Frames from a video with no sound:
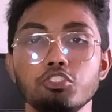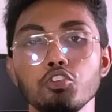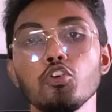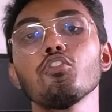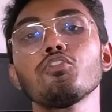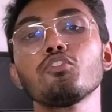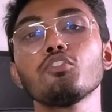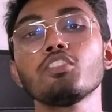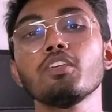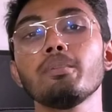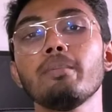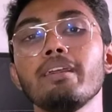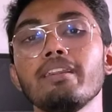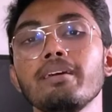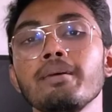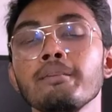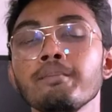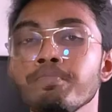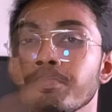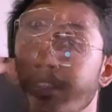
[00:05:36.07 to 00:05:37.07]
জোস হতে পারে
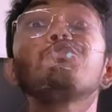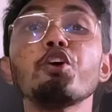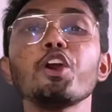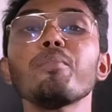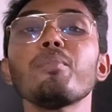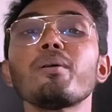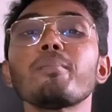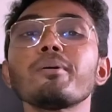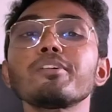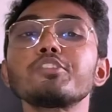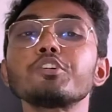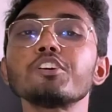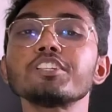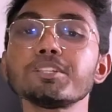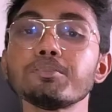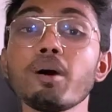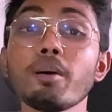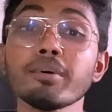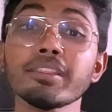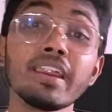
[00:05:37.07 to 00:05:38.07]
তো এবার আমরা চলে
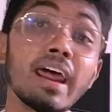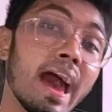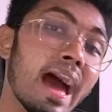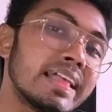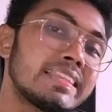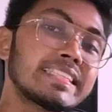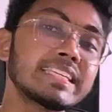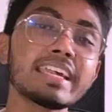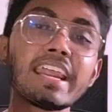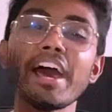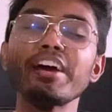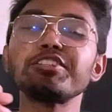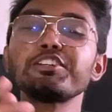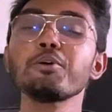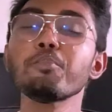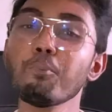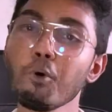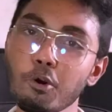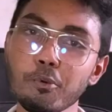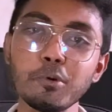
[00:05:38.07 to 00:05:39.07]
যাবো আমাদের আজকের
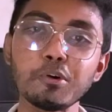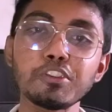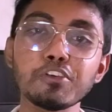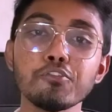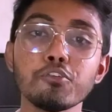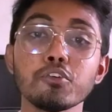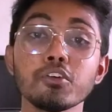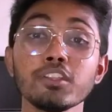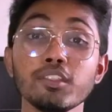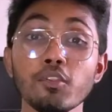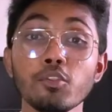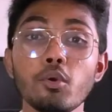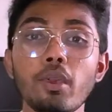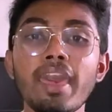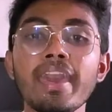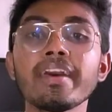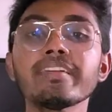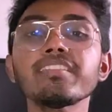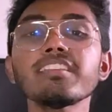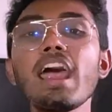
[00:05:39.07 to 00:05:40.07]
আয়োজনে পরবর্তী ফোনটিতে তো
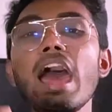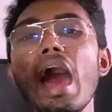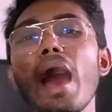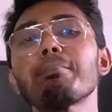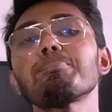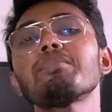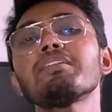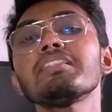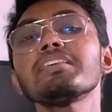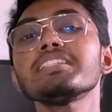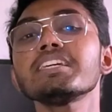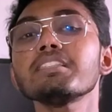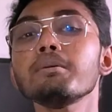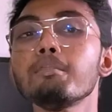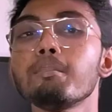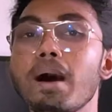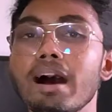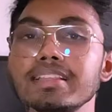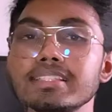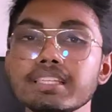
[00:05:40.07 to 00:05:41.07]
এক্ষেত্রে আপনাদের
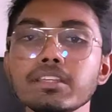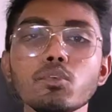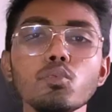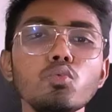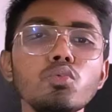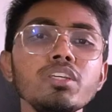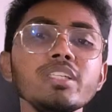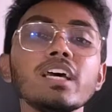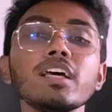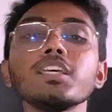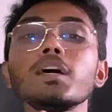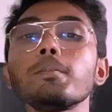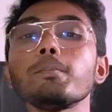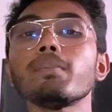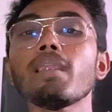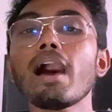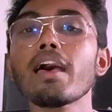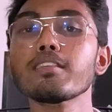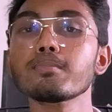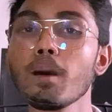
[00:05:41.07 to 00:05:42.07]
যাদের বাজেট উনিশ হাজার
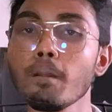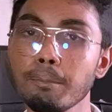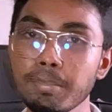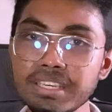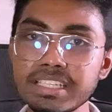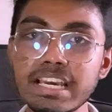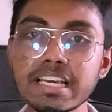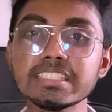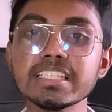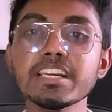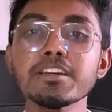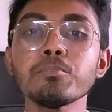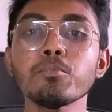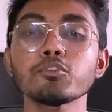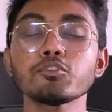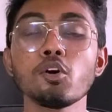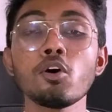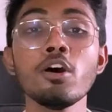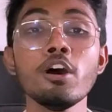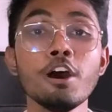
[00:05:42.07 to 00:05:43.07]
প্লাস বা বিশ হাজারের
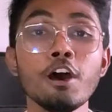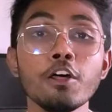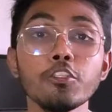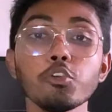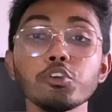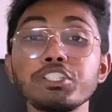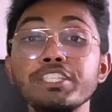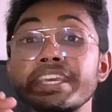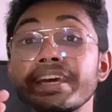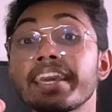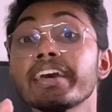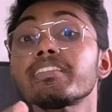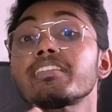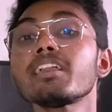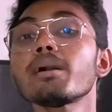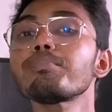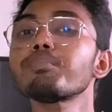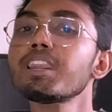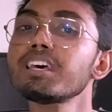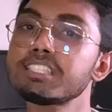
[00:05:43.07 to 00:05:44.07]
মতো তো
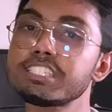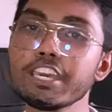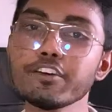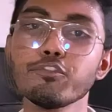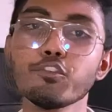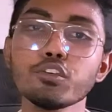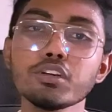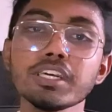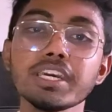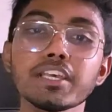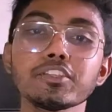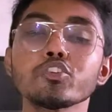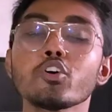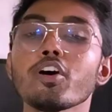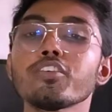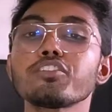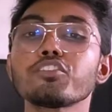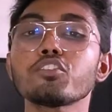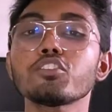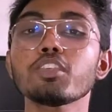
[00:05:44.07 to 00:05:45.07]
সেক্ষেত্রে আপনারা যে ফোনটিকে
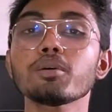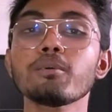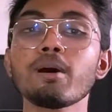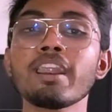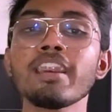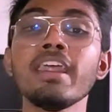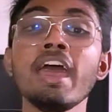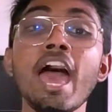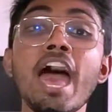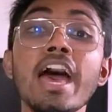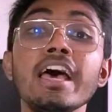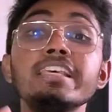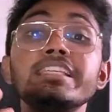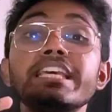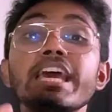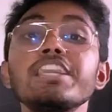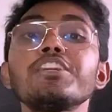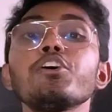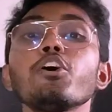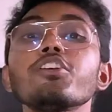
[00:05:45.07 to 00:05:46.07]
চয়েস করতে পারেন
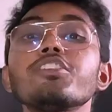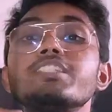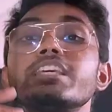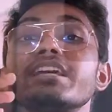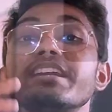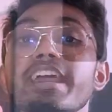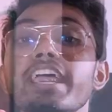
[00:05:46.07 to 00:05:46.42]
সেটি হচ্ছে